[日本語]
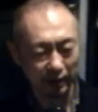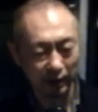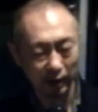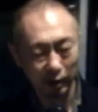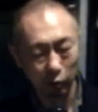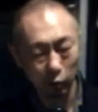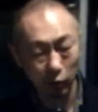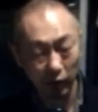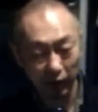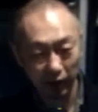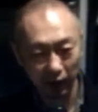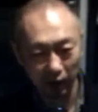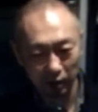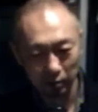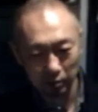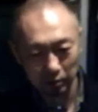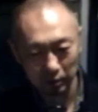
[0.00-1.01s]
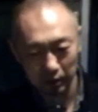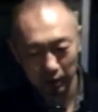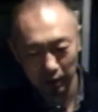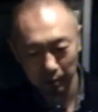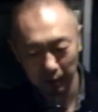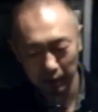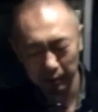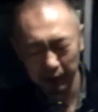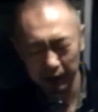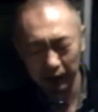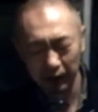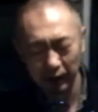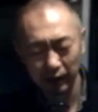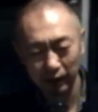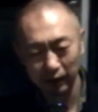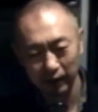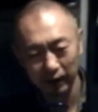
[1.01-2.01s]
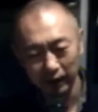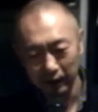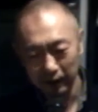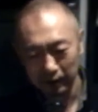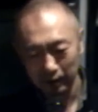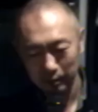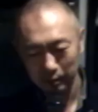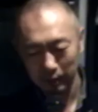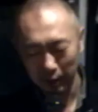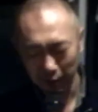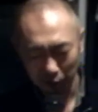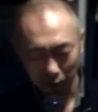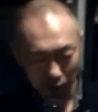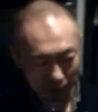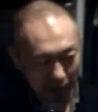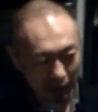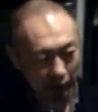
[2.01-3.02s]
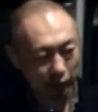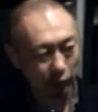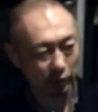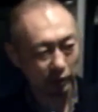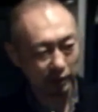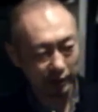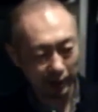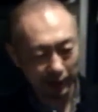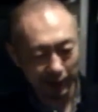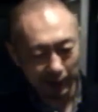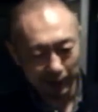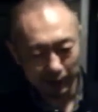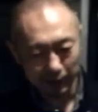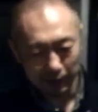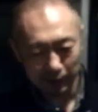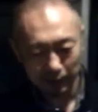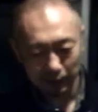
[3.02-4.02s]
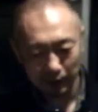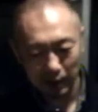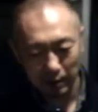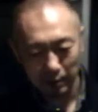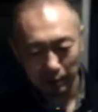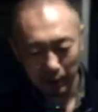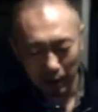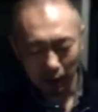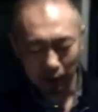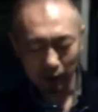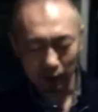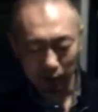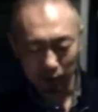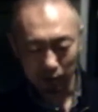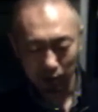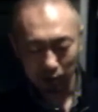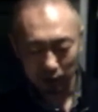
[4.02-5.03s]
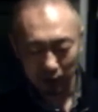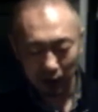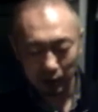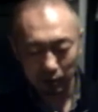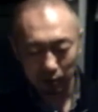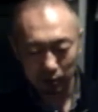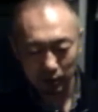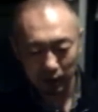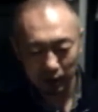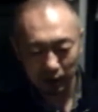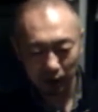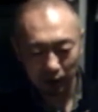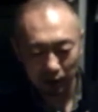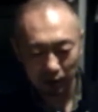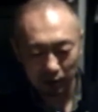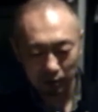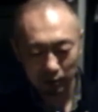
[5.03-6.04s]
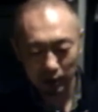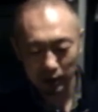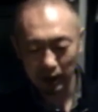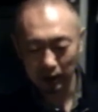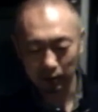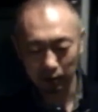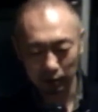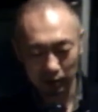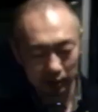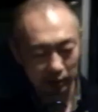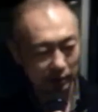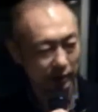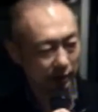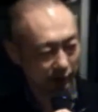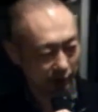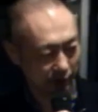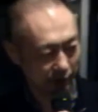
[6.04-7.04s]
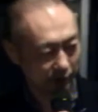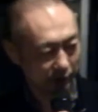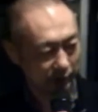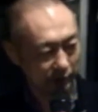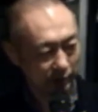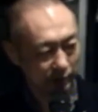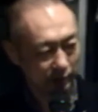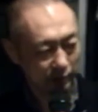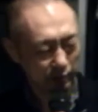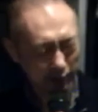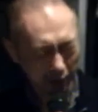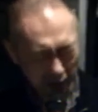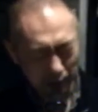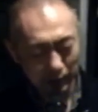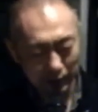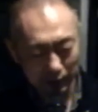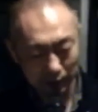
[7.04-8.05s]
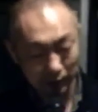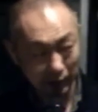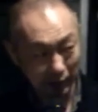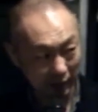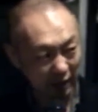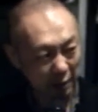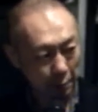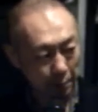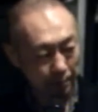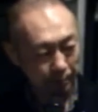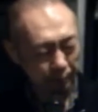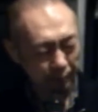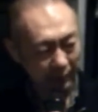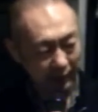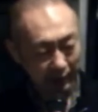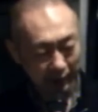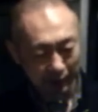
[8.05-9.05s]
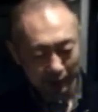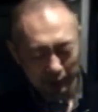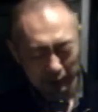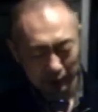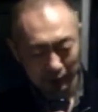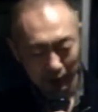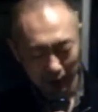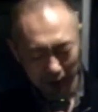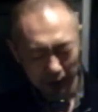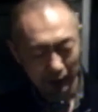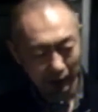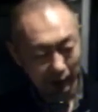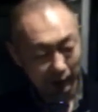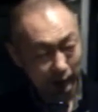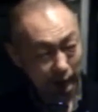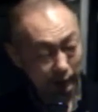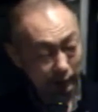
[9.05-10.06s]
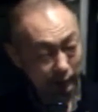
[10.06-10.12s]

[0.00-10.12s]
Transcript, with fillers: ああ覚えなきゃなと思って、まあ今更ながらまあいろいろ勉強して、でまあある程度こう体得できた上でこう作ってるっていう。なるほど。成長した郷さんがキャントリー